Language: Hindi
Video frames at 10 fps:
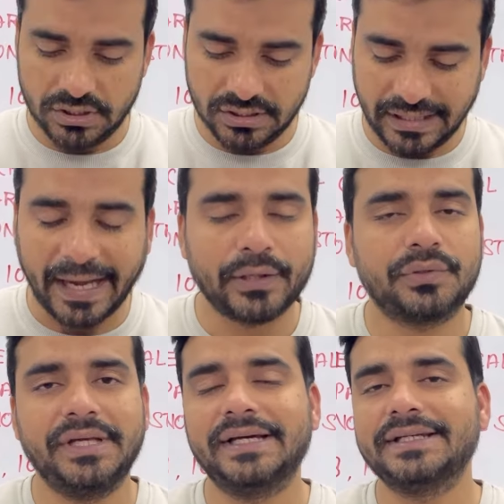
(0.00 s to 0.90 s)

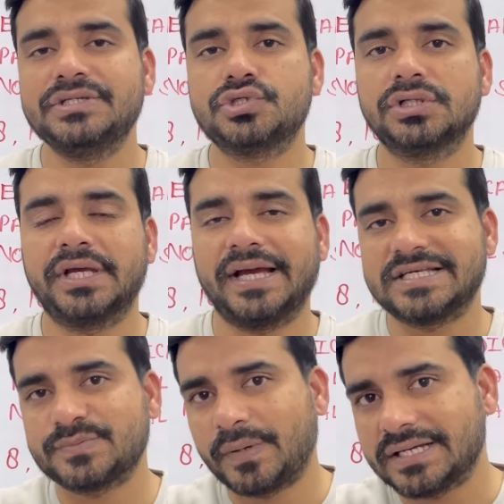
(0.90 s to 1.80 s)
अयोध्या रीजन के
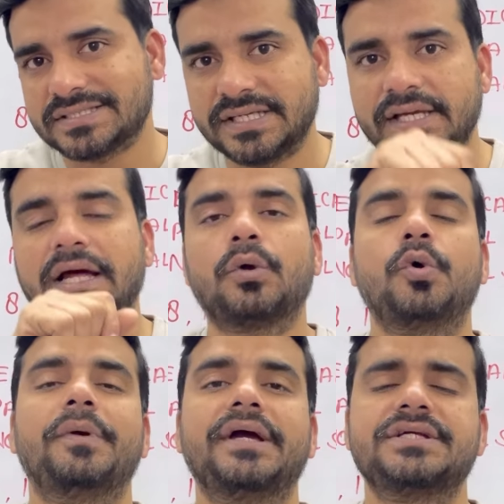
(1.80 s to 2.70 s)
आसपास के
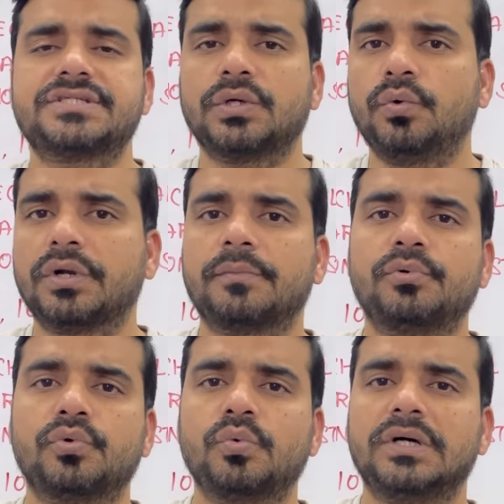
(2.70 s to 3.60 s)
इलाकों में है जैसे
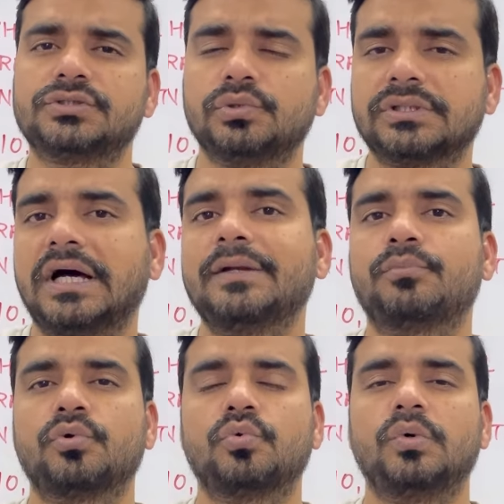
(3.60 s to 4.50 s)
गोरखपुर हुआ
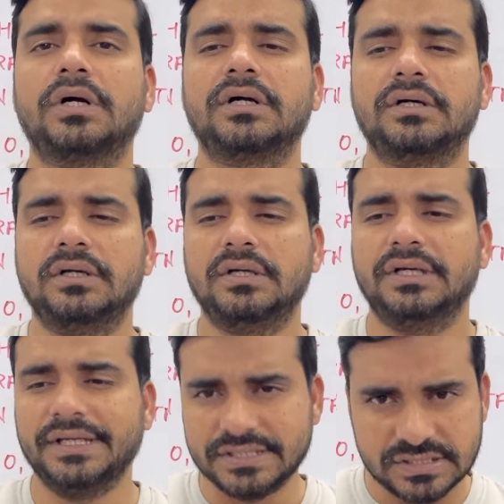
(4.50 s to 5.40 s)
सुल्तानपुर हुआ
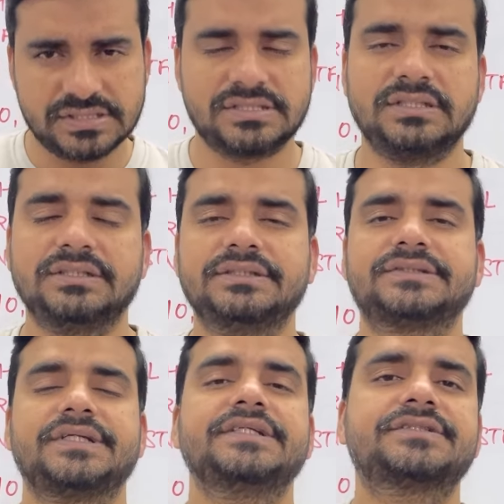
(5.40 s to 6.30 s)
इन
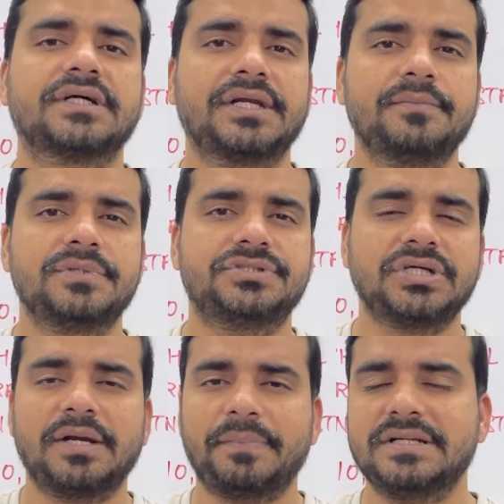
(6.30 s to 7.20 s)
स्टेट्स करीब
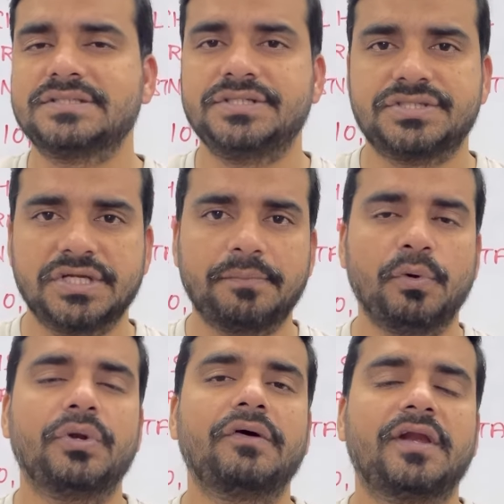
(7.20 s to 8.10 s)
चार पांच डिस्ट्रिक्ट में
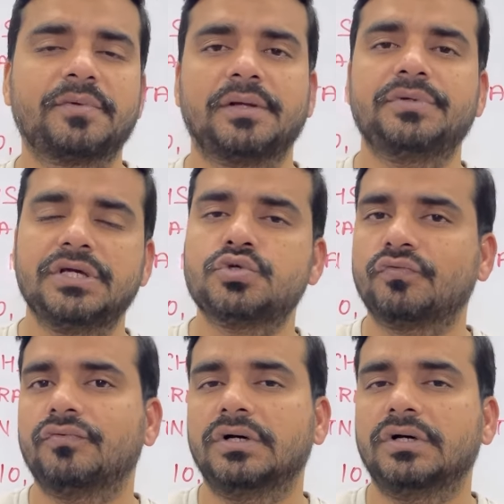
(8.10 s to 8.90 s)
होने वाला मतलब ये जो